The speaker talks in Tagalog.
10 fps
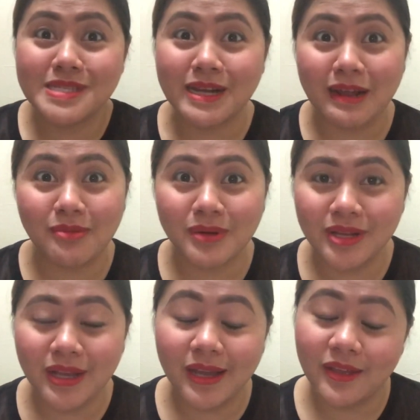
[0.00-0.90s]
subscriber
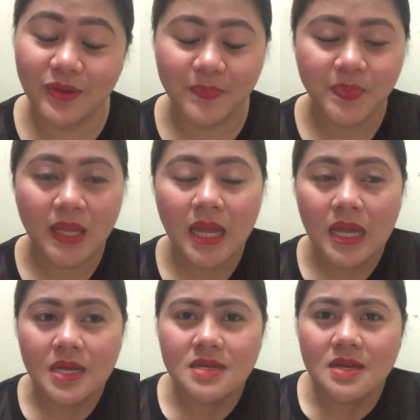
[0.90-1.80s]
niya ngayon.
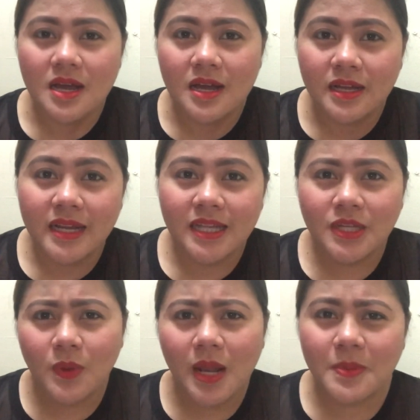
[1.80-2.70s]

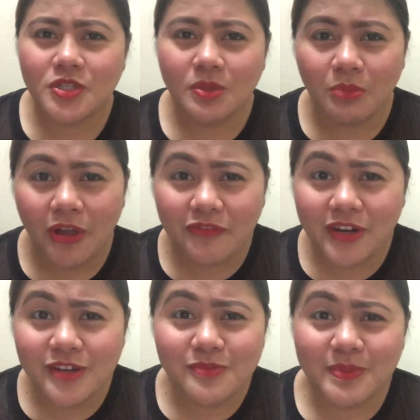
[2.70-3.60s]
Dati wala pa siyang
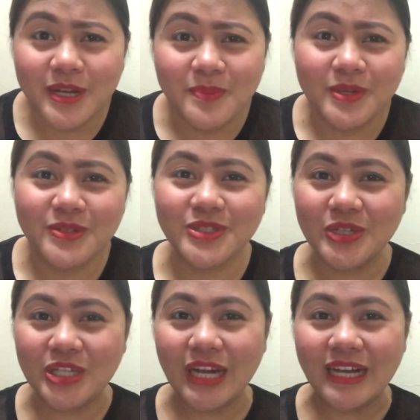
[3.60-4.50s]
boyfriend nung pinapanood
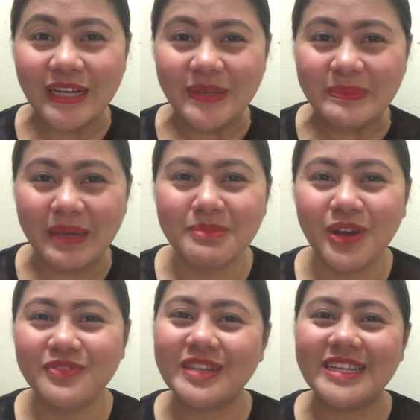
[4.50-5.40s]
ko siya. Ngayon may
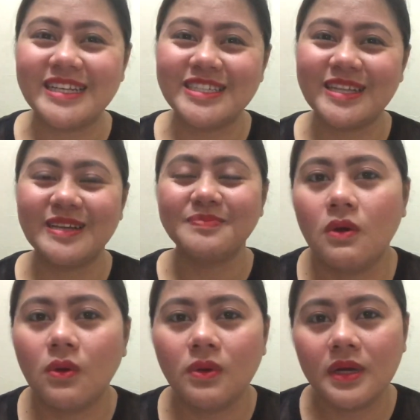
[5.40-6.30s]
boyfriend na siya.
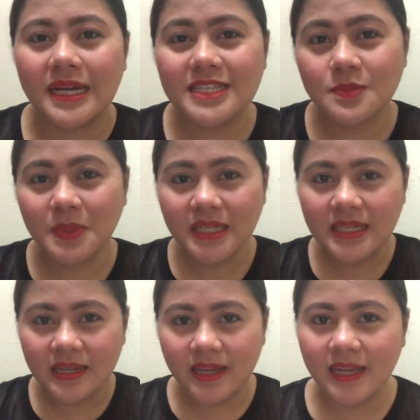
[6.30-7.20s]
So, congrats
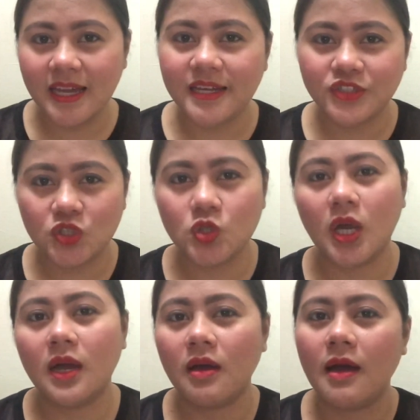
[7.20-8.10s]
maninay at
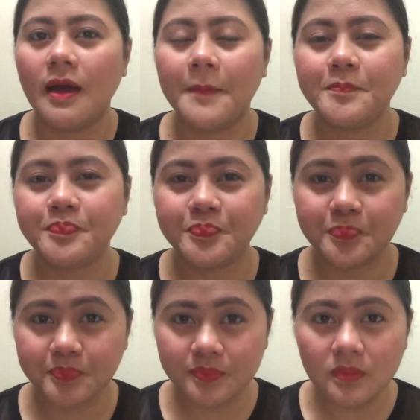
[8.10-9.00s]
saka
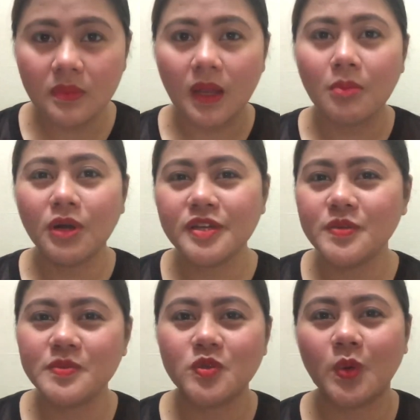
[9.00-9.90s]
more
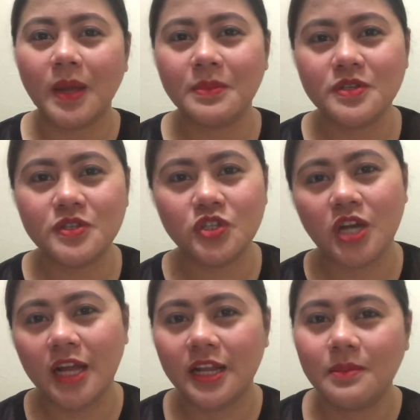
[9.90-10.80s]
subscribers sa
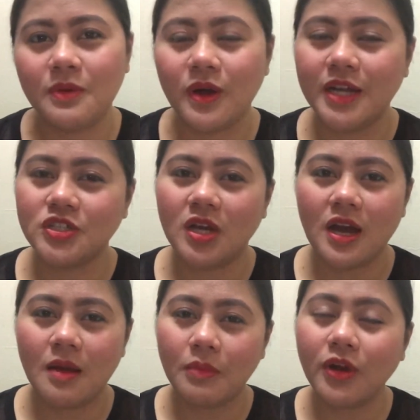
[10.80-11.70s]
channel mo at
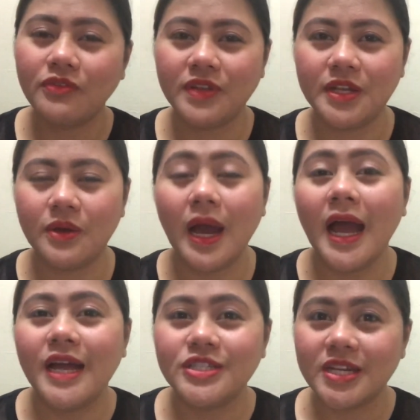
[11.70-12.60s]
saka more video.
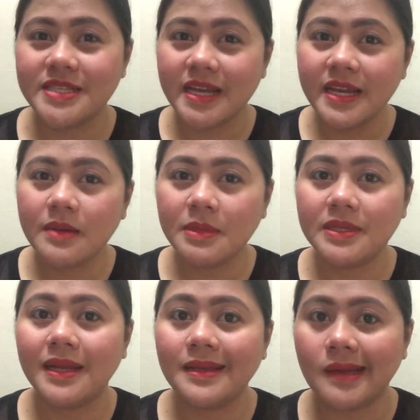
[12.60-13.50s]
At saka sana
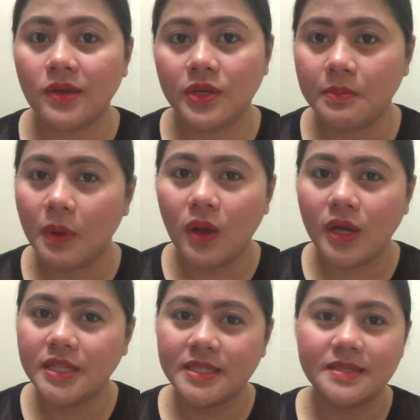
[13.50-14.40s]
magtal kayo ni
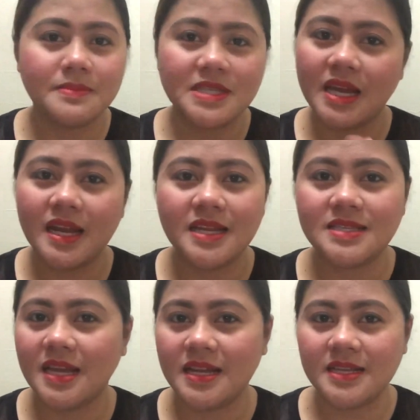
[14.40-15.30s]
Bond. Sana,
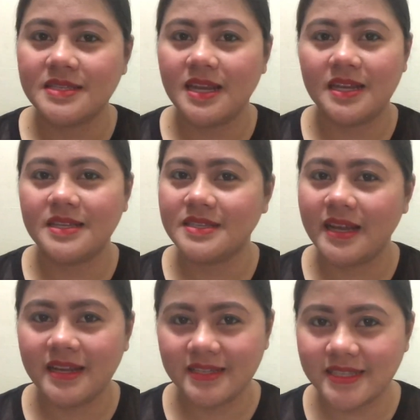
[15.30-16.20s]
sana, sana,
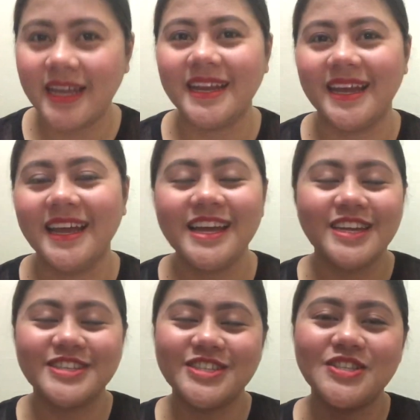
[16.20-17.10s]
sana, sana.
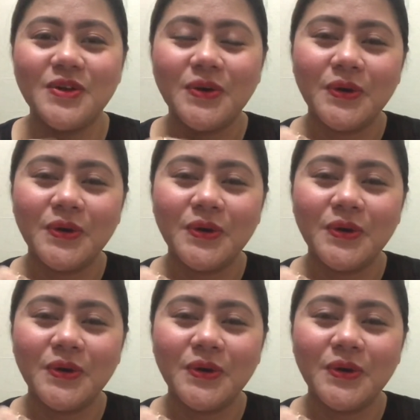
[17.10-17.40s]
So,